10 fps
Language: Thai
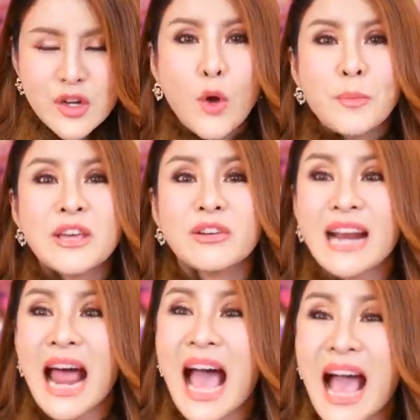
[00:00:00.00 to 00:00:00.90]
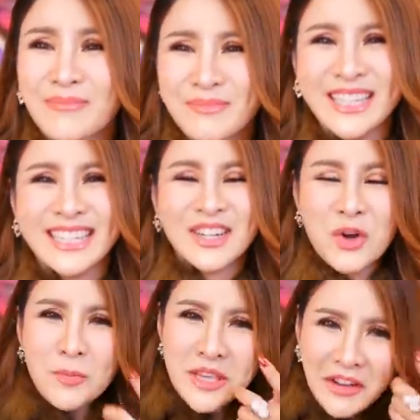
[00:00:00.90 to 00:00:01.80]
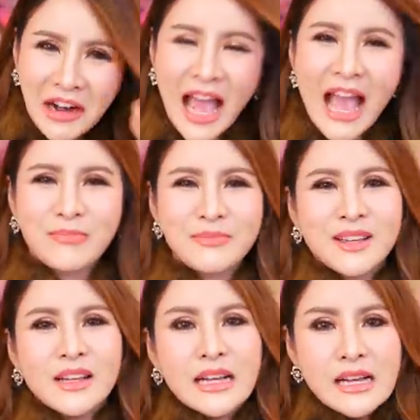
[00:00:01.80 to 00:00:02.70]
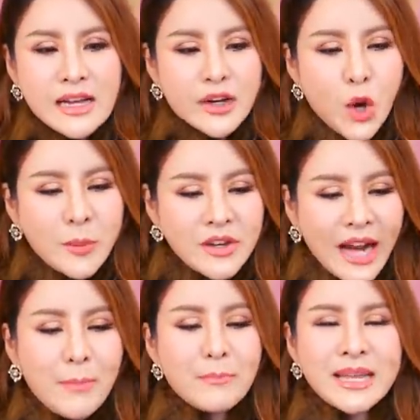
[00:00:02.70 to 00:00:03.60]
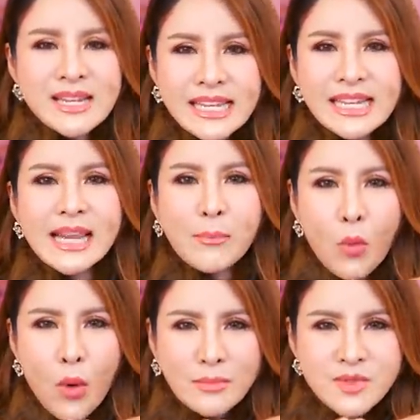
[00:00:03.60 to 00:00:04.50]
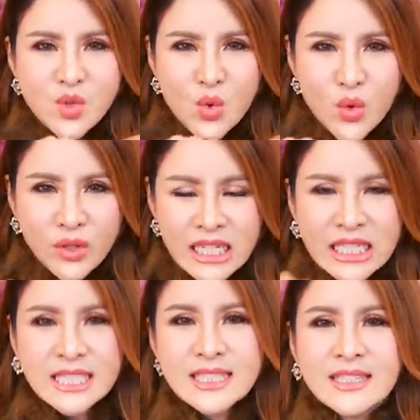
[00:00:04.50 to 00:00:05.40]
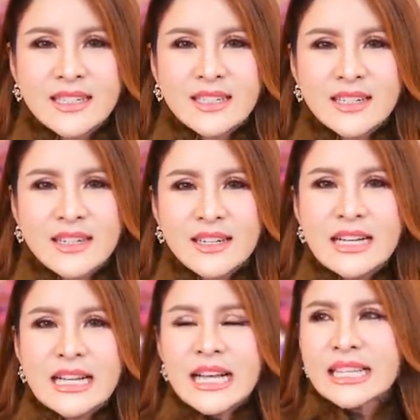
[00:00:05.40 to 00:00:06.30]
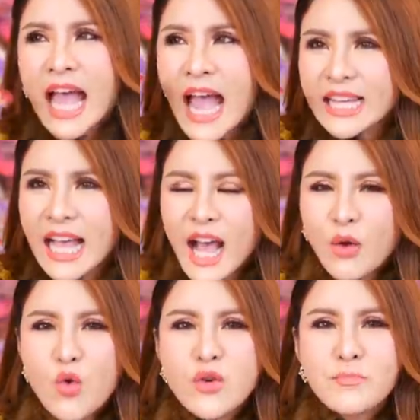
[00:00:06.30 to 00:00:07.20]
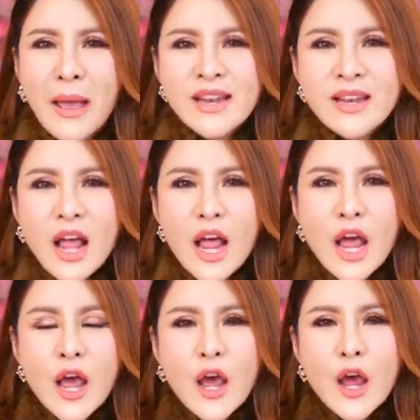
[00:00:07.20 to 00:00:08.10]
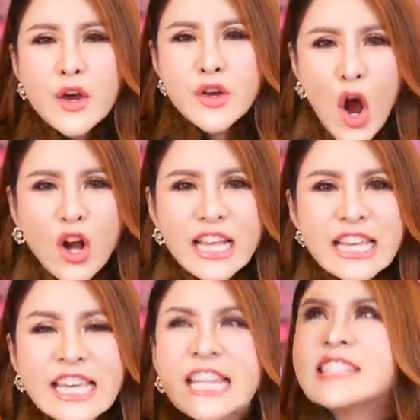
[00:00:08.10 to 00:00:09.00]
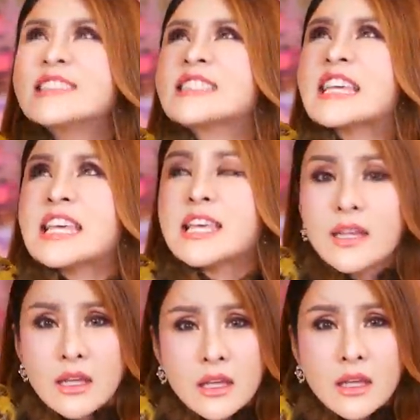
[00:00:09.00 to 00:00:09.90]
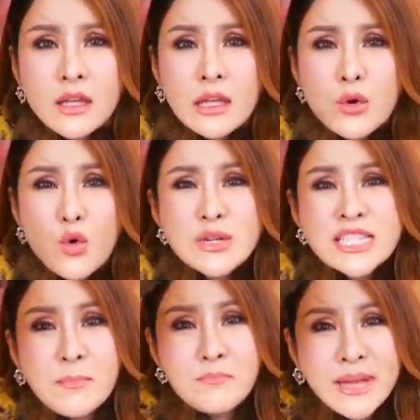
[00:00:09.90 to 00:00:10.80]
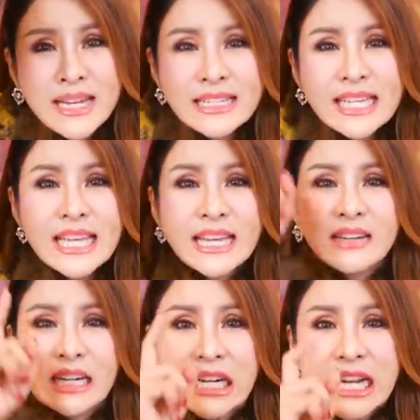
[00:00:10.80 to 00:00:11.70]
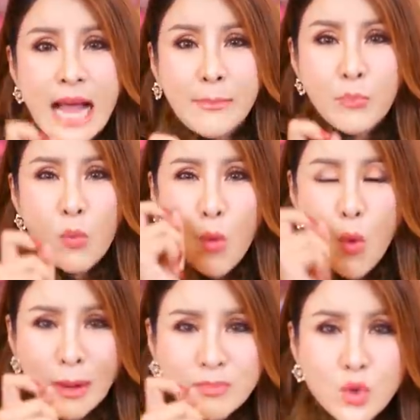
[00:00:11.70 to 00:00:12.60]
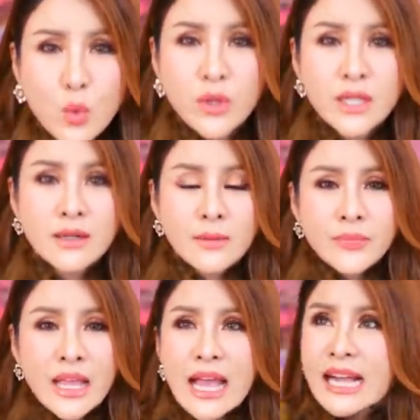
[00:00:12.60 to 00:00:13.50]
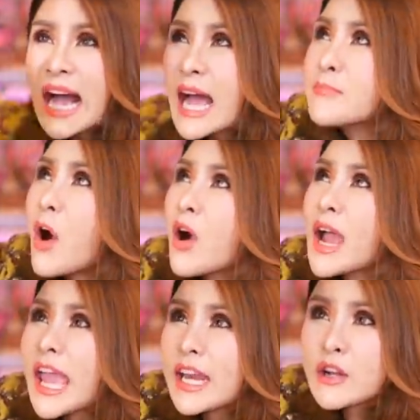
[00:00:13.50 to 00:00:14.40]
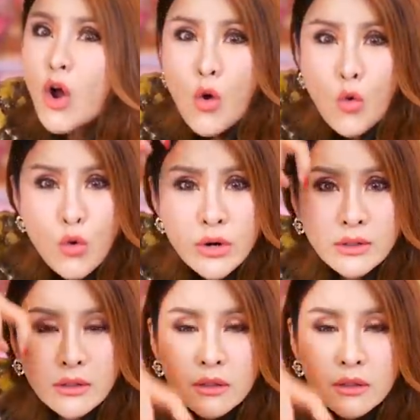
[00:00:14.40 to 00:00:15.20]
นกพิราบเออนกพิราบนกพิราบบินที่ระดับความสูงหนึ่งแต่ถ้าคุณเป็นนกอินทรีคุณจะบินที่อีกระดับความสูงหนึ่งการมองเห็นของคุณ